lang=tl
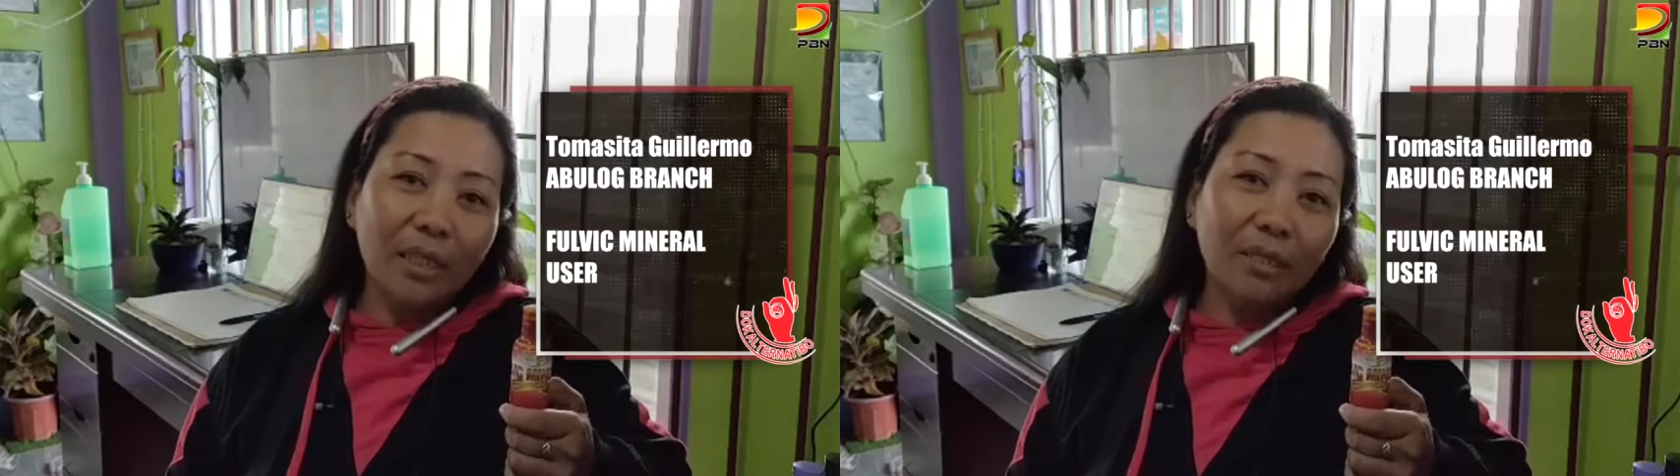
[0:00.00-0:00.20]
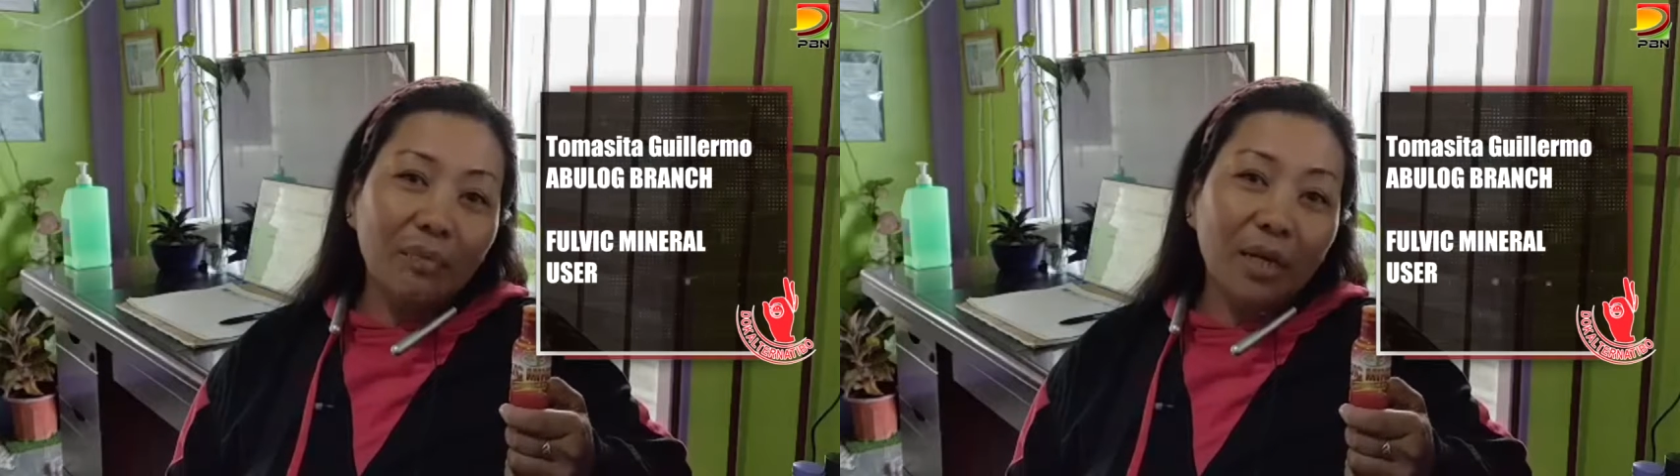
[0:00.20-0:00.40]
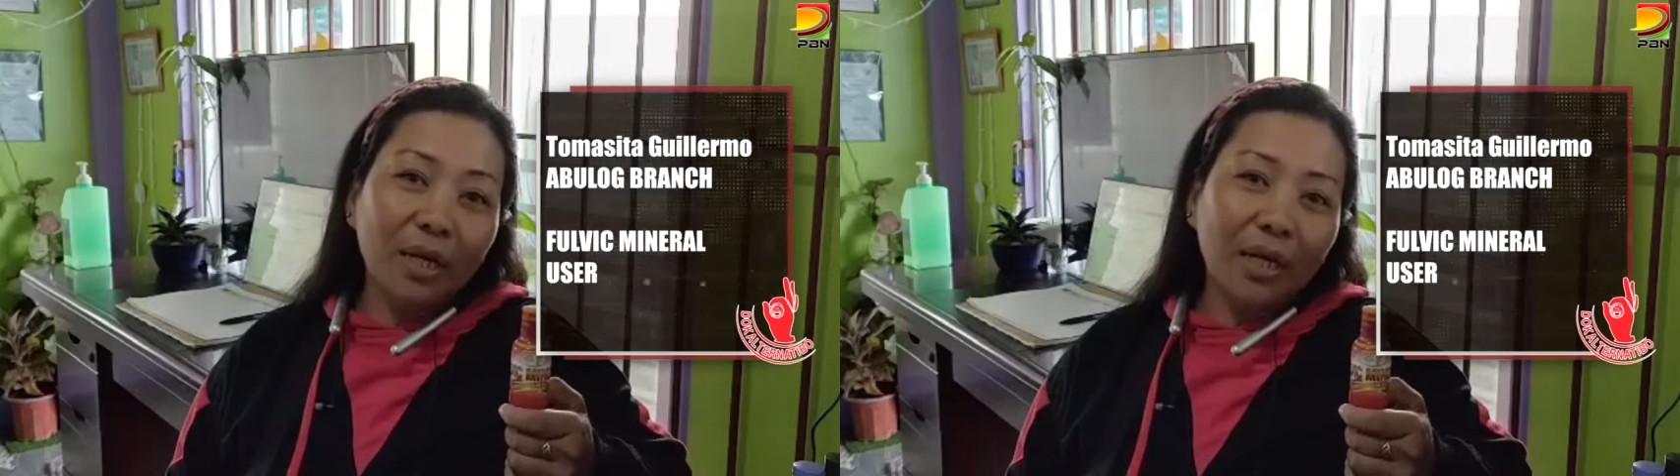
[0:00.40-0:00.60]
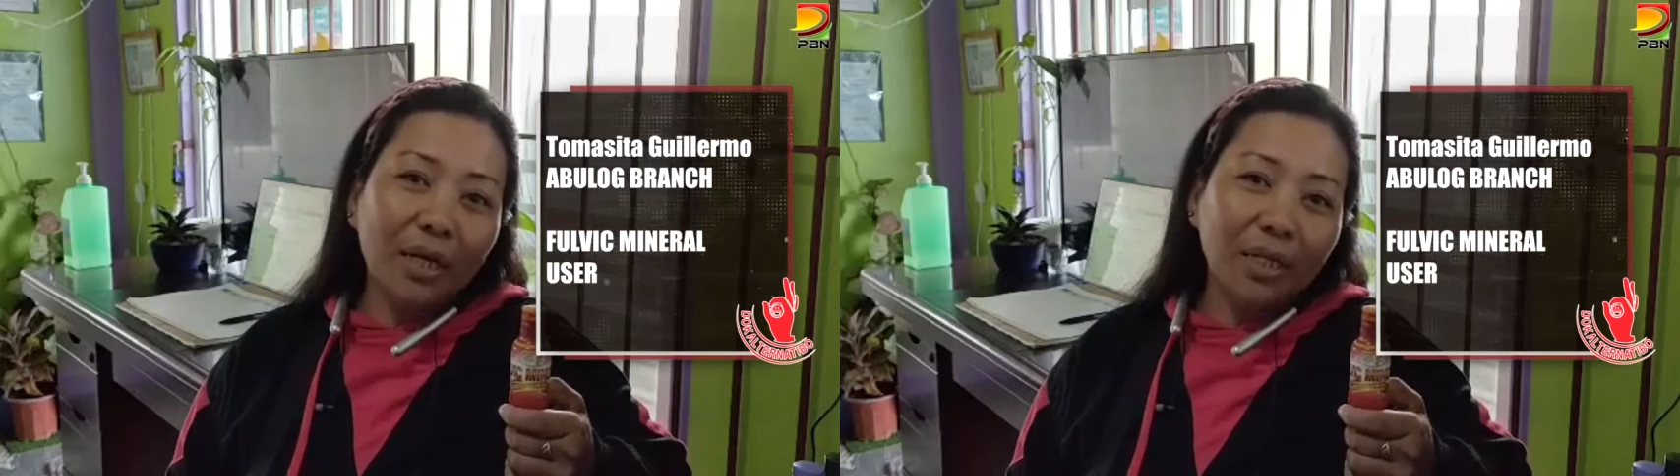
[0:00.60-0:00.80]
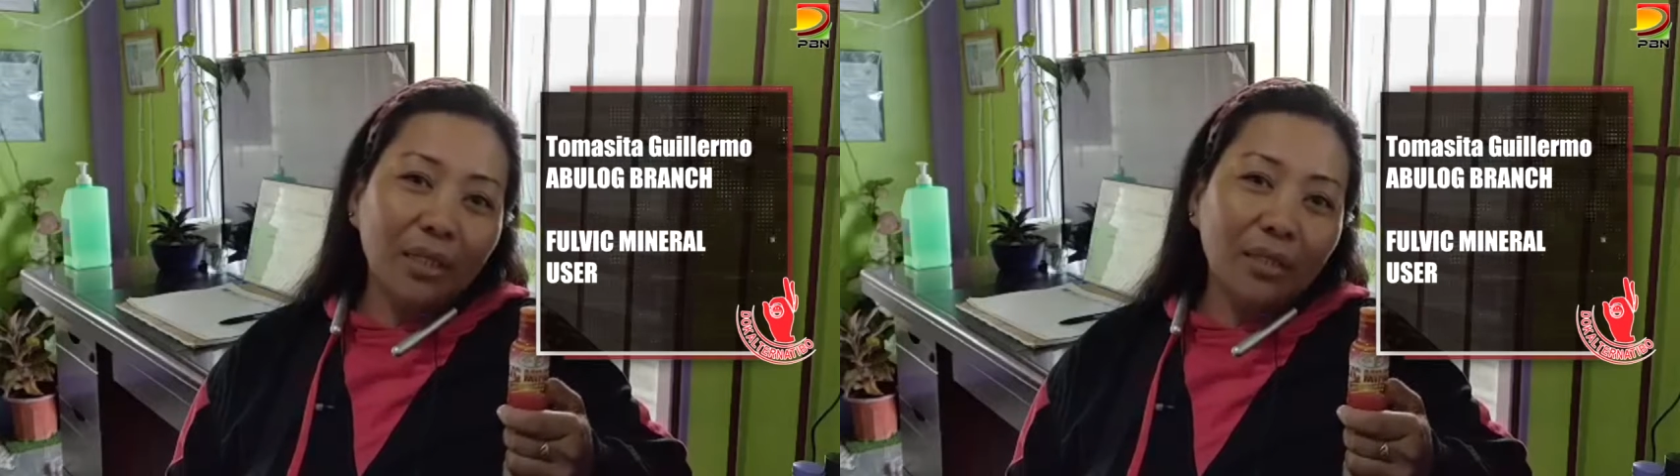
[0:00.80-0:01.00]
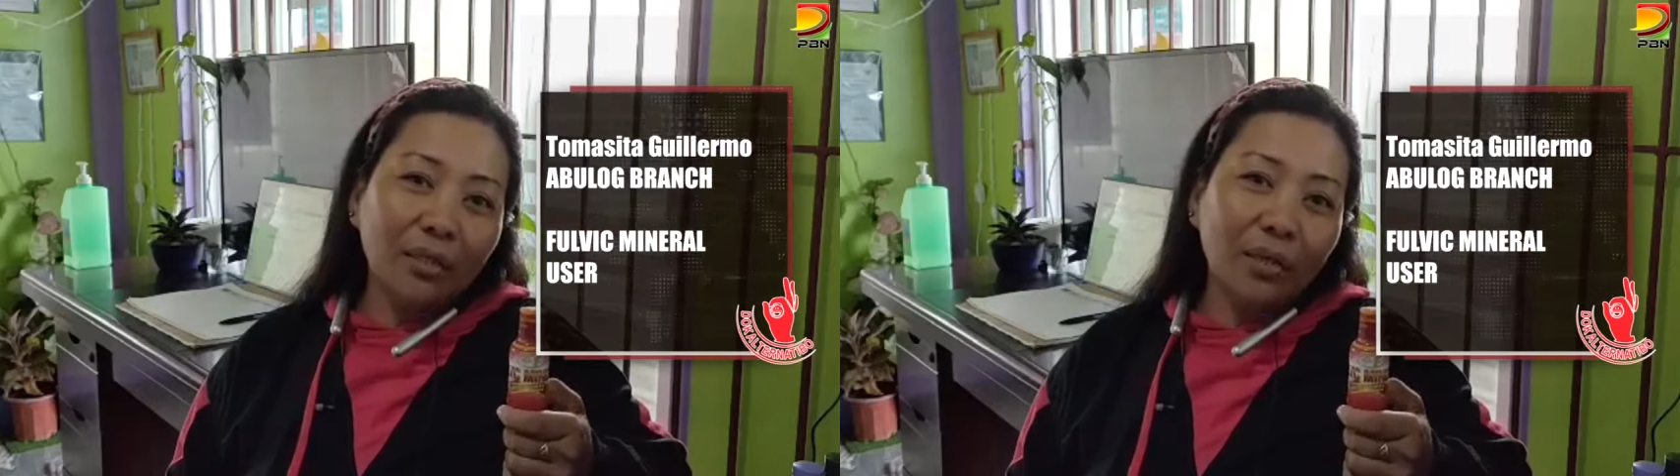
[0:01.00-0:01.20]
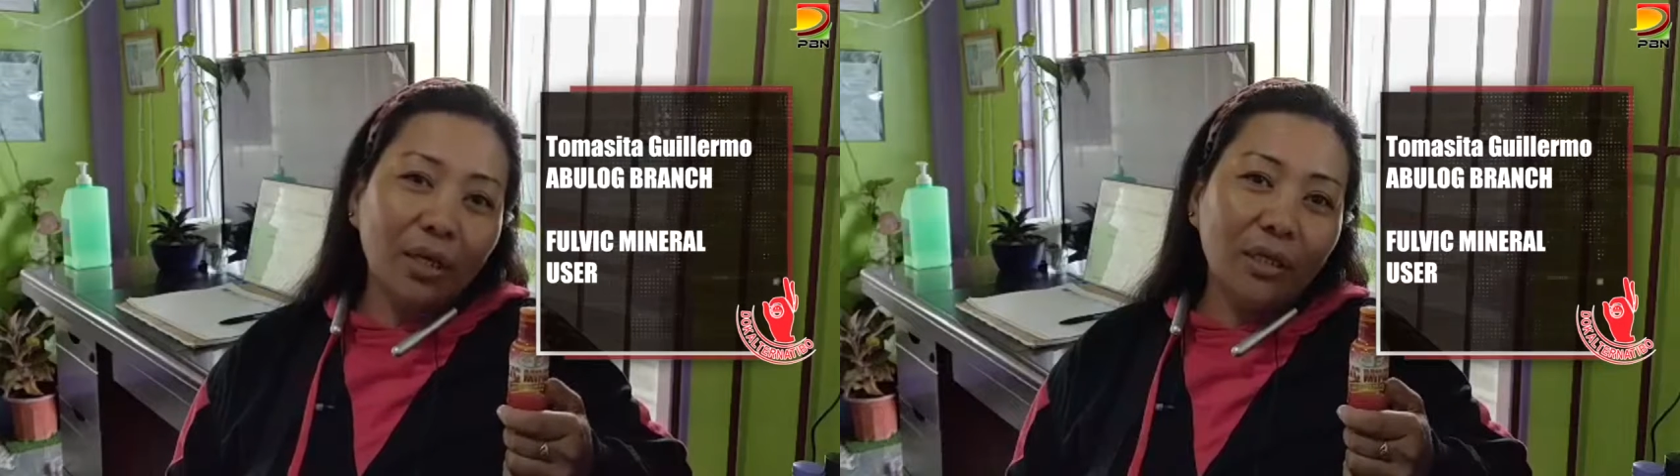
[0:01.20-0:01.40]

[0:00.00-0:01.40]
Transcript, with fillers: iti panagagas iti dok